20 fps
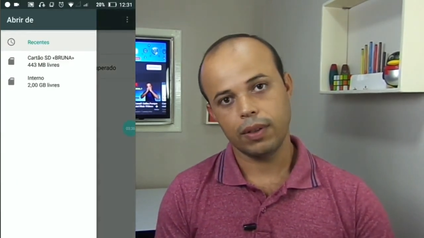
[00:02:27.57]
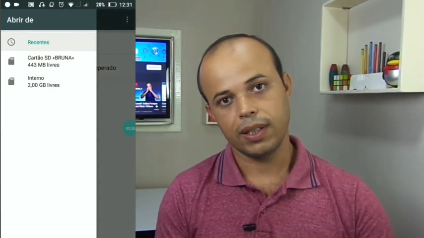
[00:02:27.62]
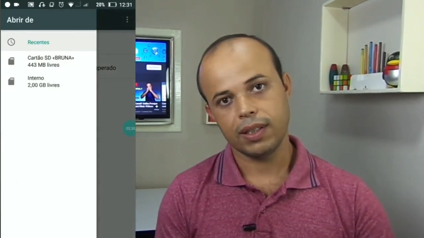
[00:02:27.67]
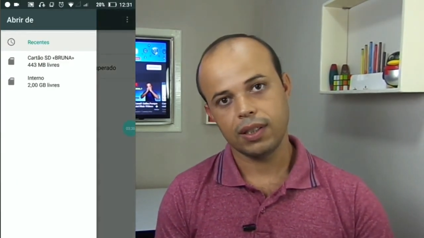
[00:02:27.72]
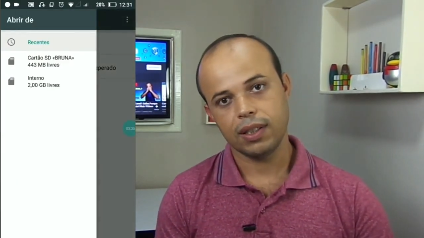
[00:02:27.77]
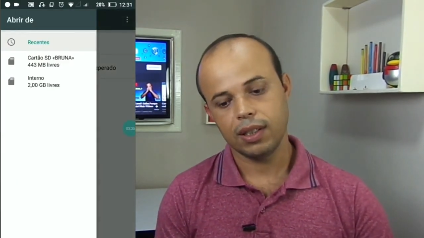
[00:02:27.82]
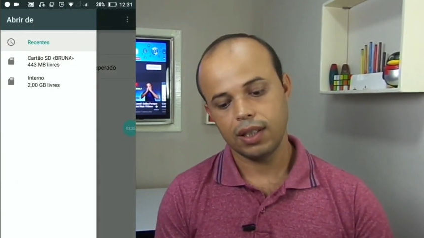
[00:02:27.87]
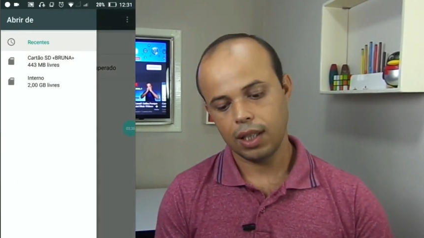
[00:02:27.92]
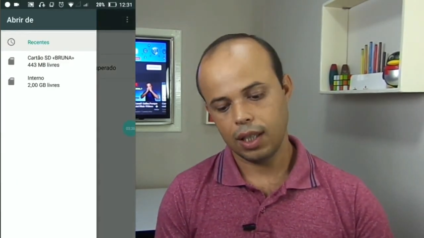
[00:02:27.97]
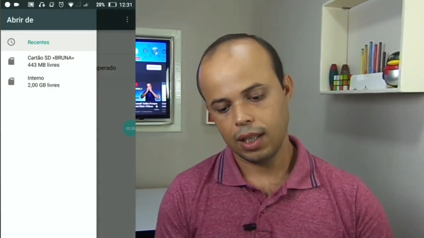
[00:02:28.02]

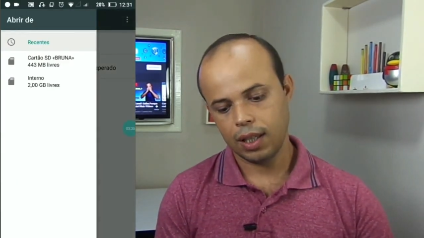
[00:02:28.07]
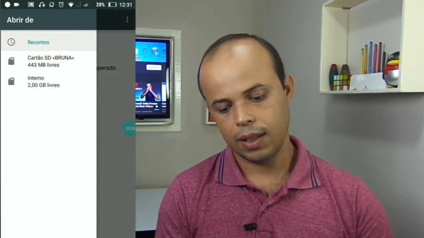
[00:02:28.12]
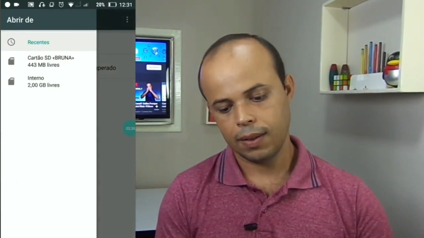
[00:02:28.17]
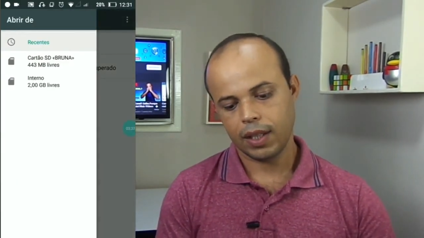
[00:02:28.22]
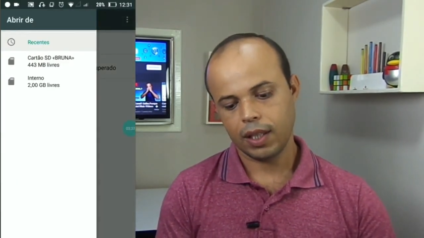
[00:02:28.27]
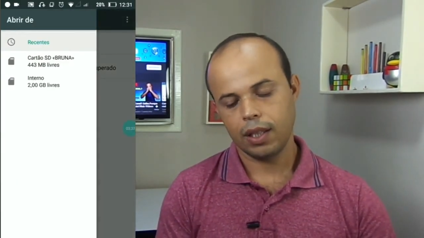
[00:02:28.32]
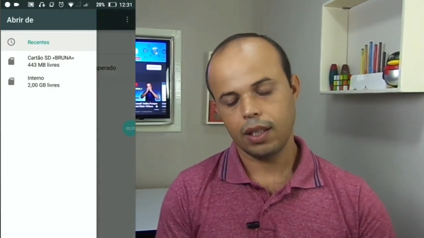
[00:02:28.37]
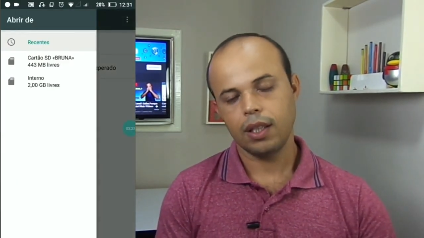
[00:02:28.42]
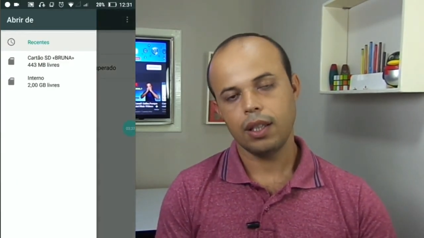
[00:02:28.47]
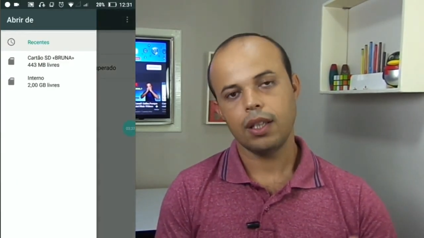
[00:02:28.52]
SD
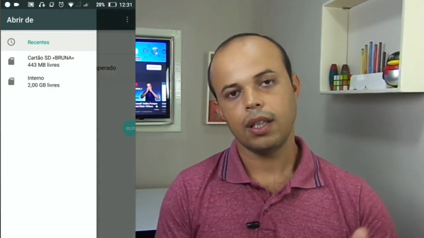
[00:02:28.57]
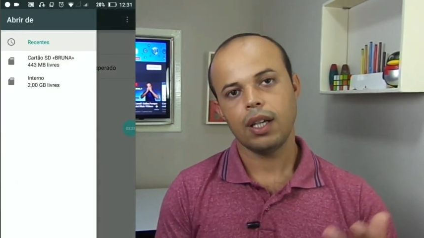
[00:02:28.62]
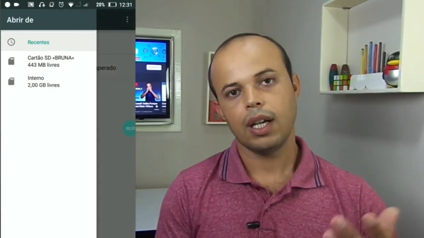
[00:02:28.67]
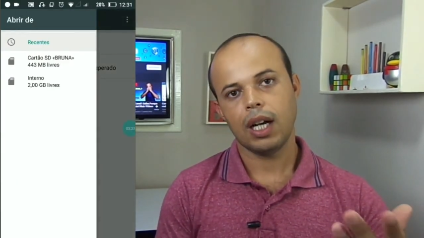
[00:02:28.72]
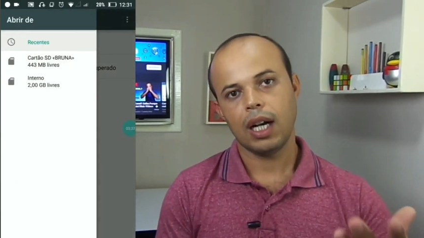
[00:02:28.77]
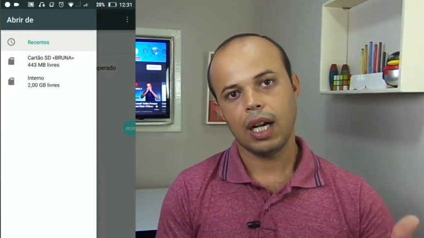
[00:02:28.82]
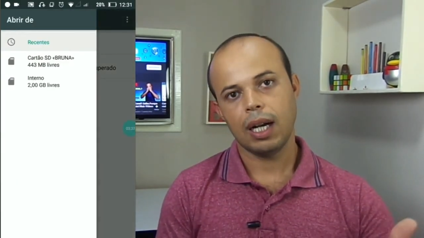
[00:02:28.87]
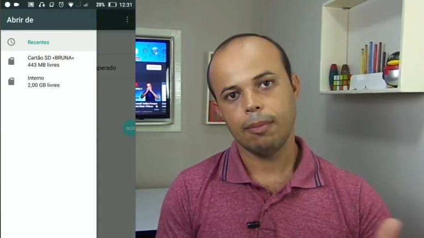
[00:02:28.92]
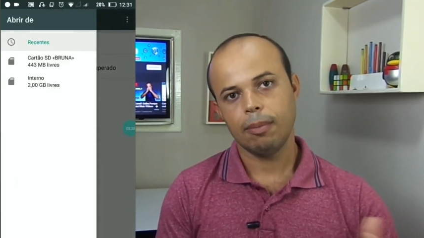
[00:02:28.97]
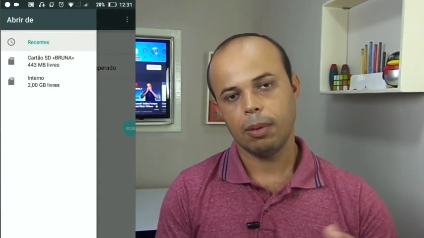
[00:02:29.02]
e
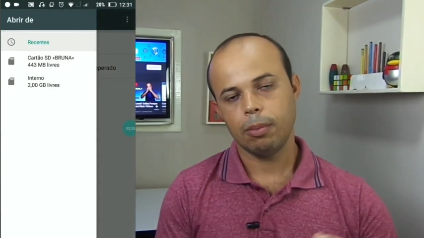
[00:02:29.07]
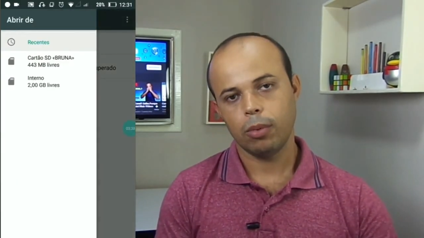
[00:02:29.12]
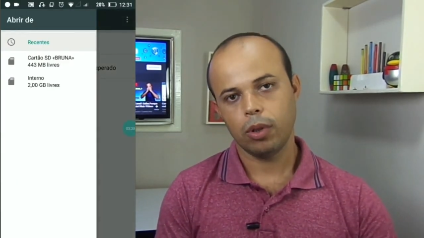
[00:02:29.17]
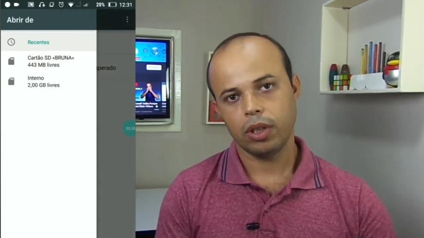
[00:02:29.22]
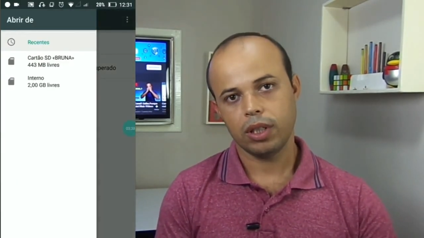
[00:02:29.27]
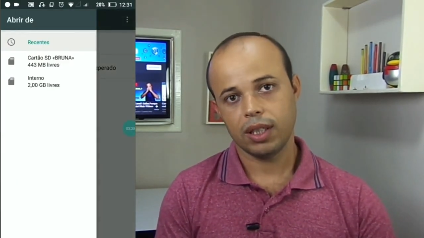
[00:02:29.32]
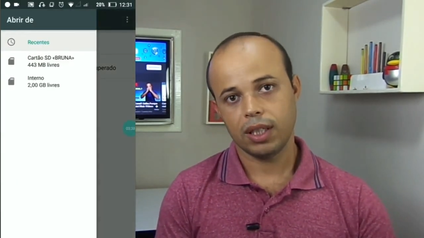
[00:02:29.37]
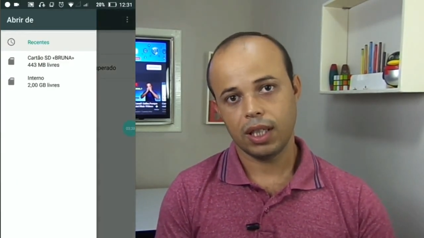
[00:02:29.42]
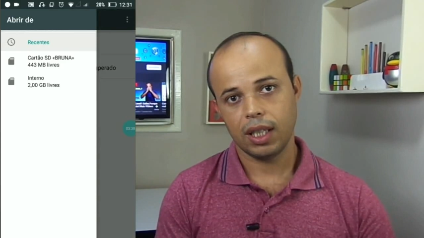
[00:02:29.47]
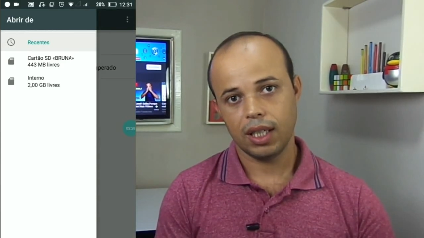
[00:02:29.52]
a
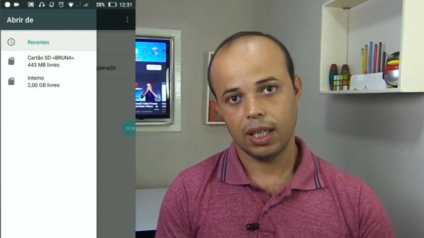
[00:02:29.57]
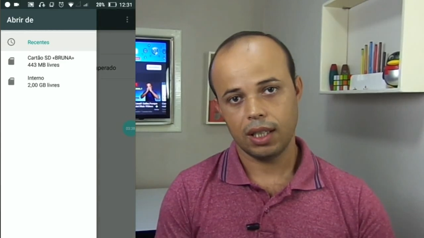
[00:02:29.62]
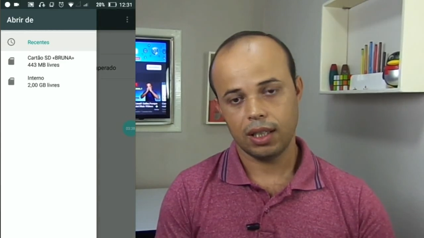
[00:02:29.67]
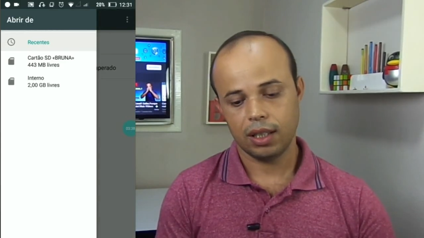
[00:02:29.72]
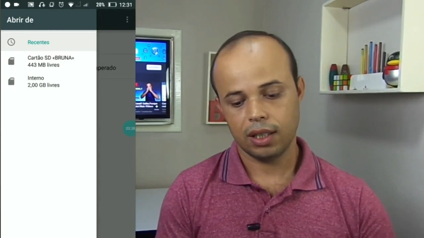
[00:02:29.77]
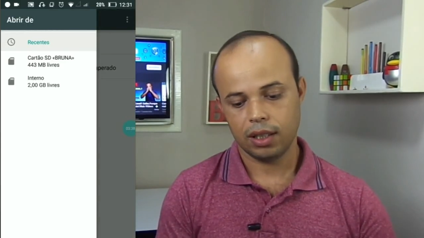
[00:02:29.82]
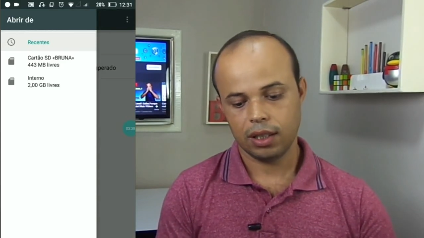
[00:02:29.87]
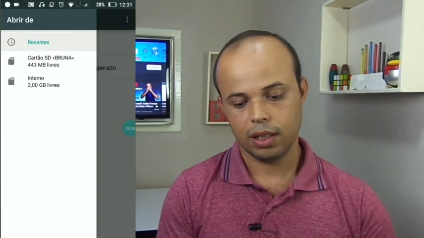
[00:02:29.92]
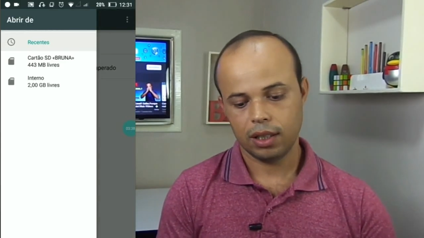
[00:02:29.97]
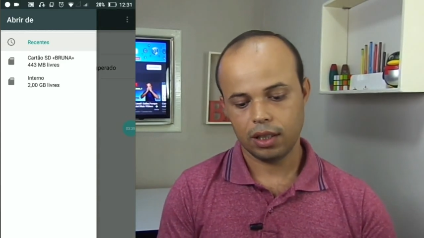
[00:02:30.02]
memória interna.